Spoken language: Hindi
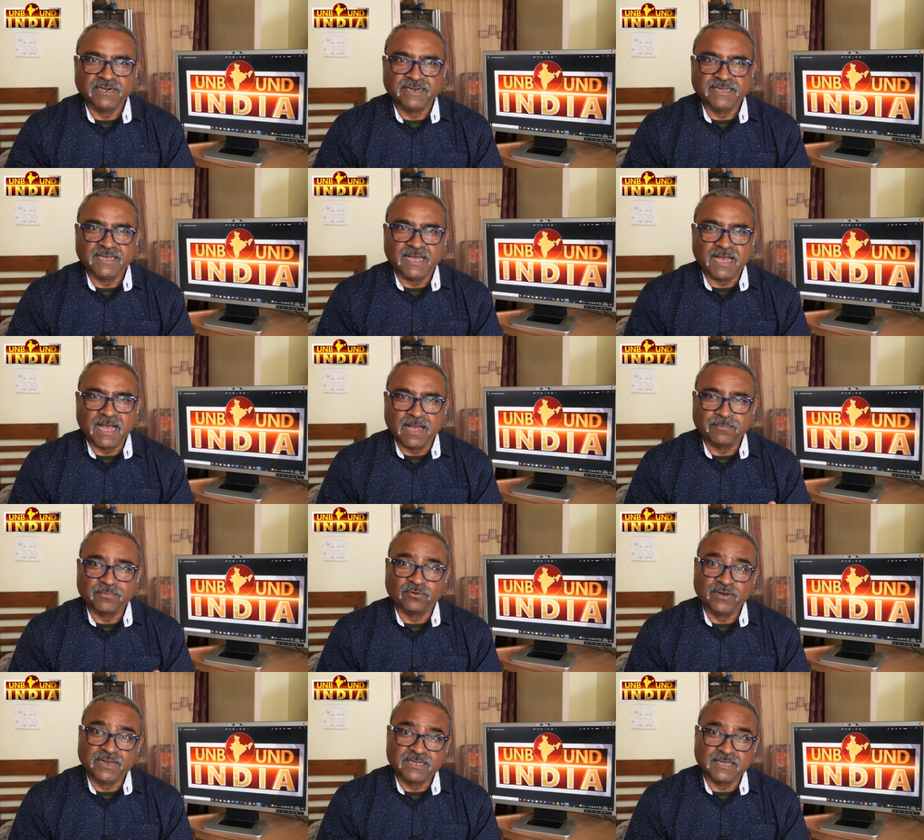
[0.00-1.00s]
इंडिया
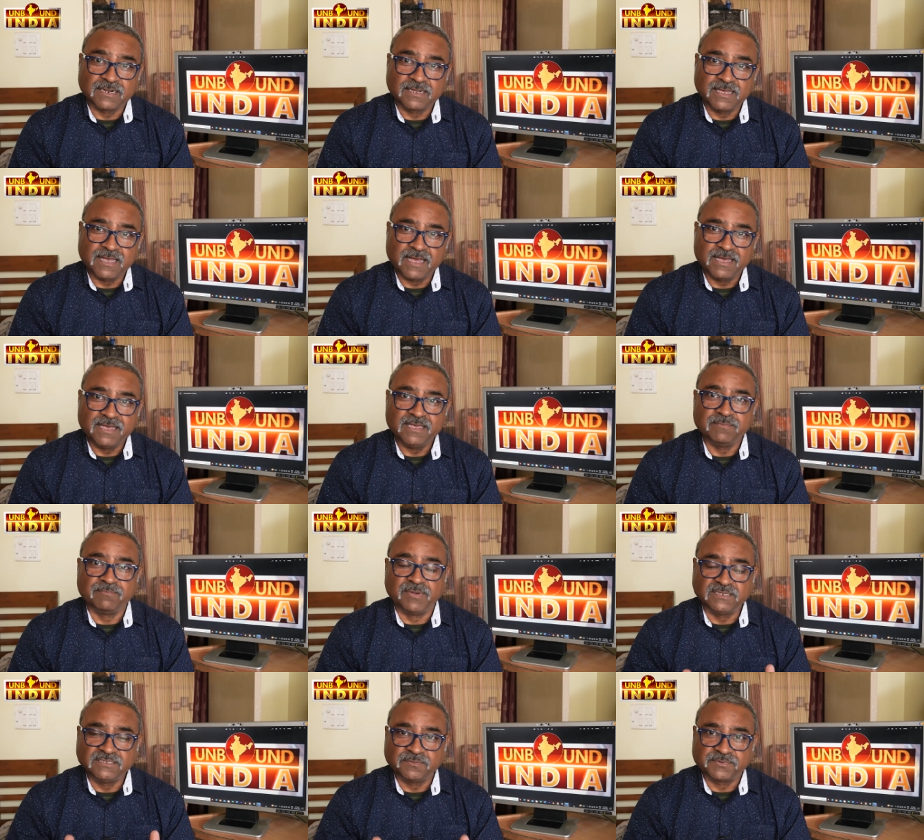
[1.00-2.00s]
आपको लेकर गया है
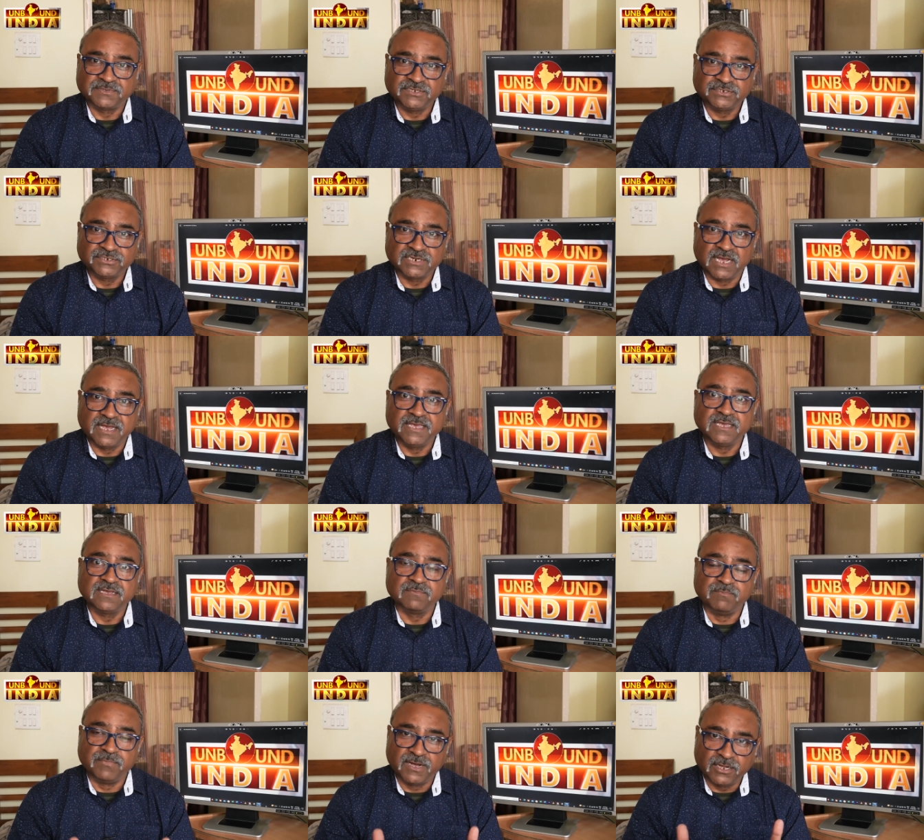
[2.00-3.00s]
मध्य प्रदेश का
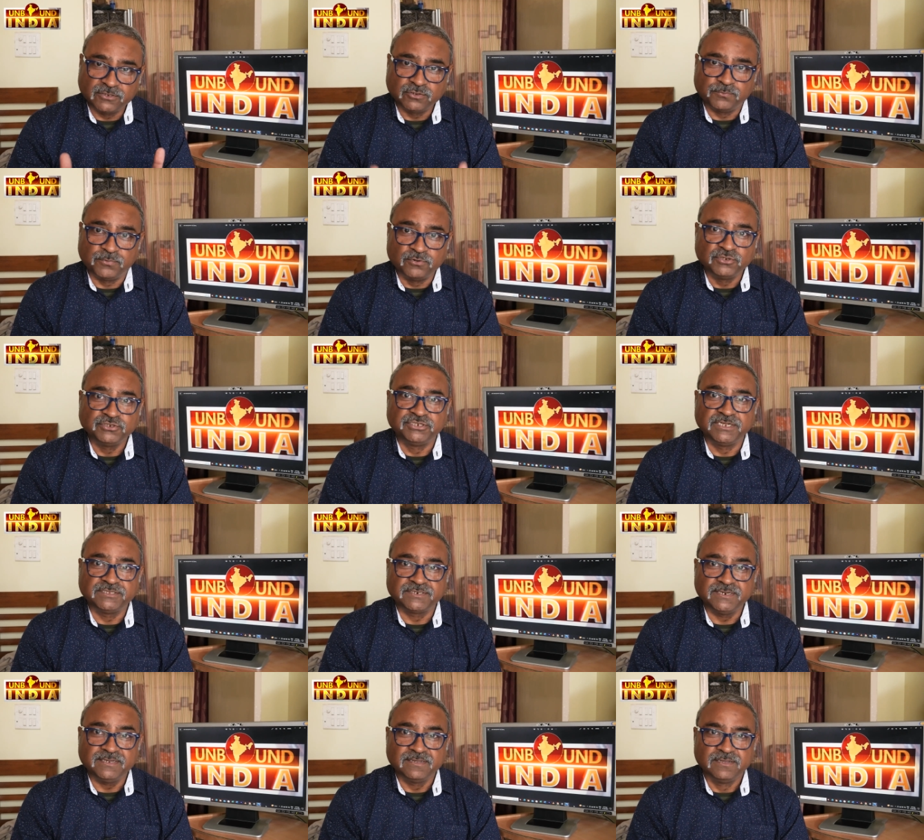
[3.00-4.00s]
एक महत्वपूर्ण
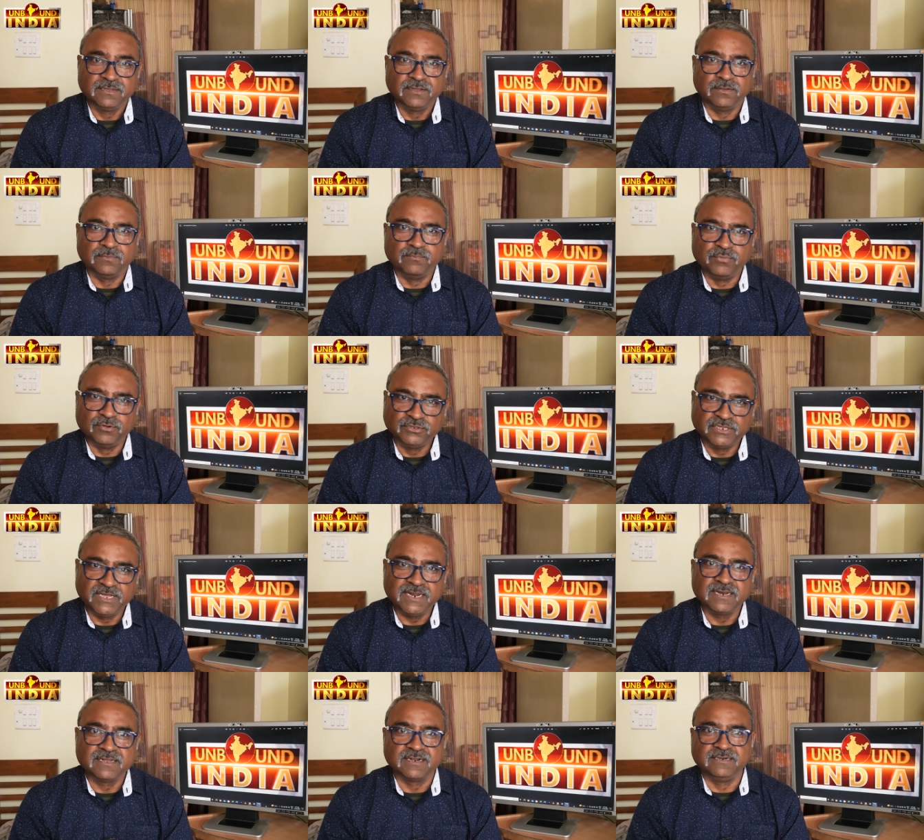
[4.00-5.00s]
क्षेत्र
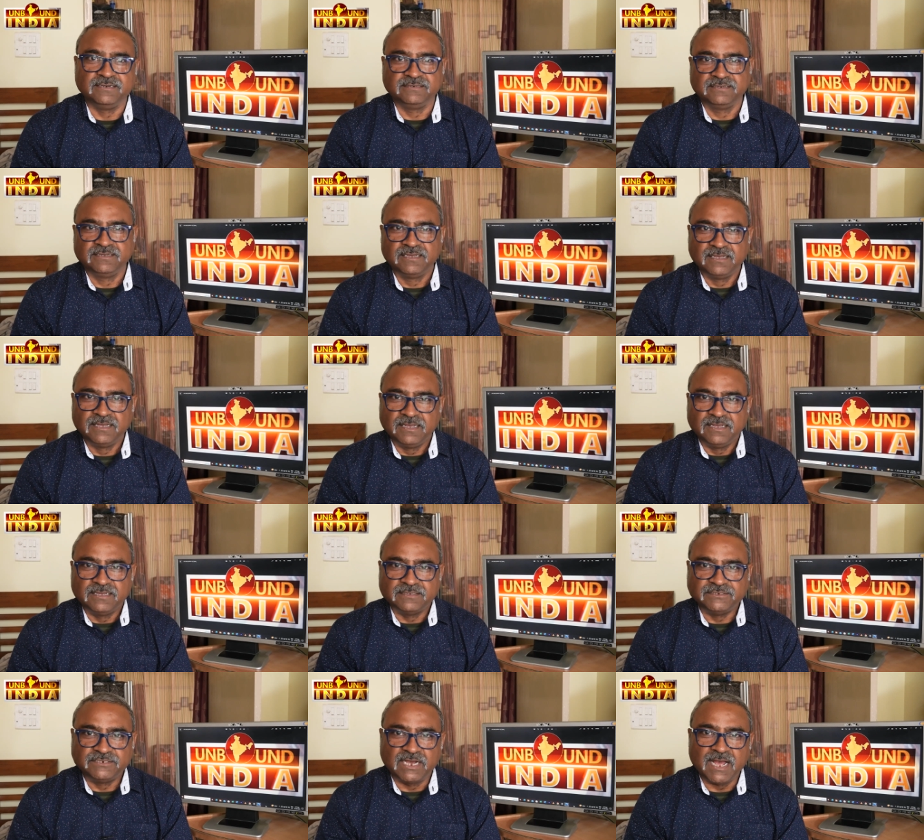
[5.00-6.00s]
बुंदेलखंड
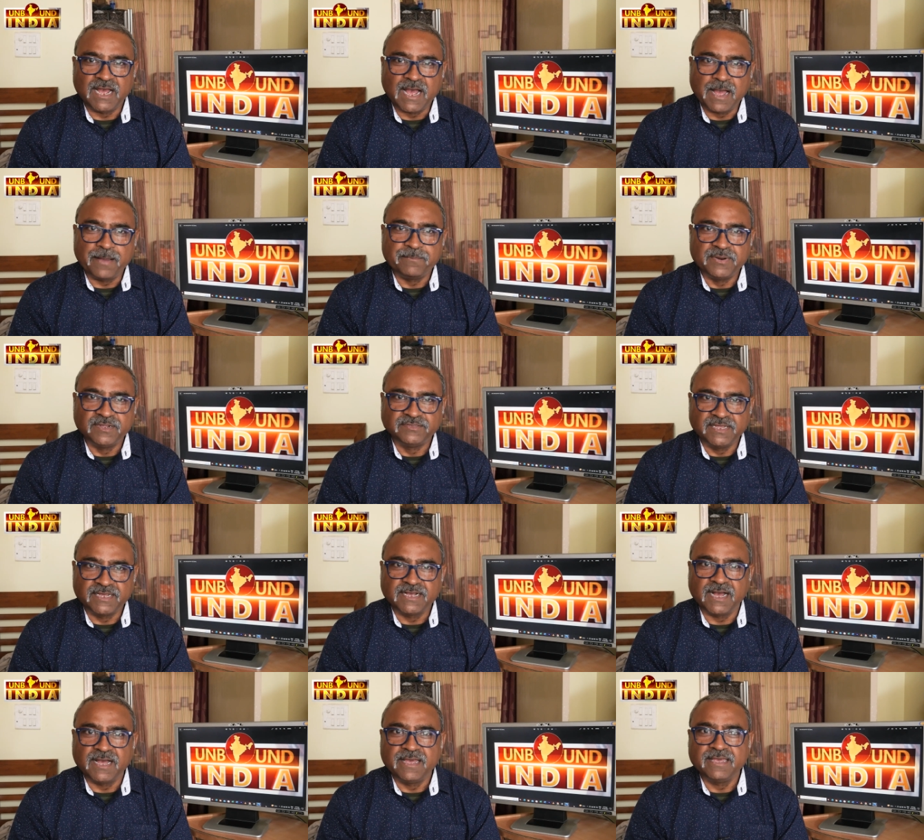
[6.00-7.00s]
जहां आपने
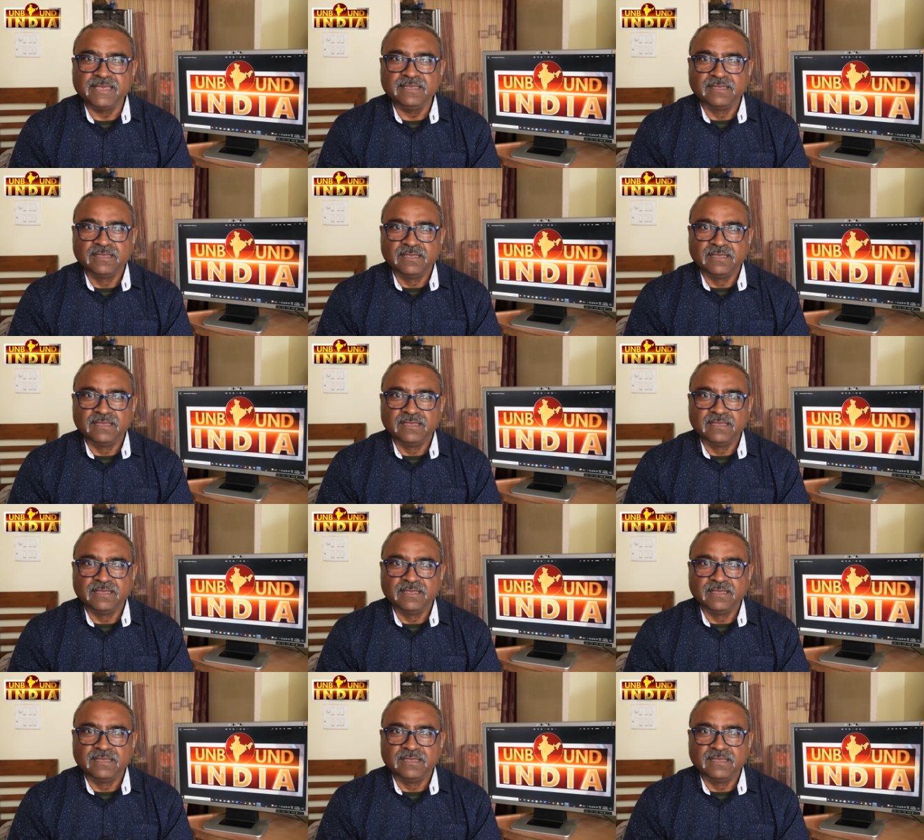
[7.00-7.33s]
देखा है